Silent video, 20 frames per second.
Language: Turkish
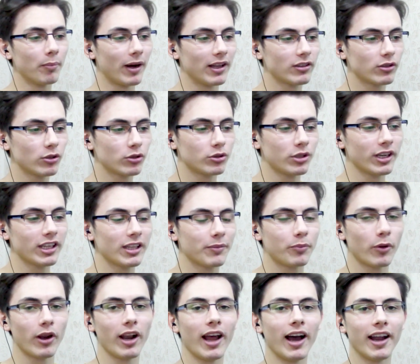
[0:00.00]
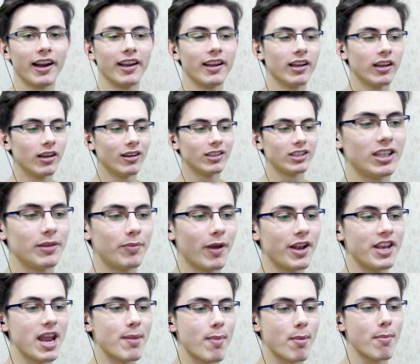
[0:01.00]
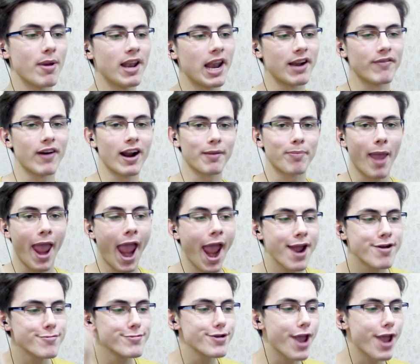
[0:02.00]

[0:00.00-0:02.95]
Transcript: Patron sürekli böyle hani Sibel ne memeleri var be. Eh,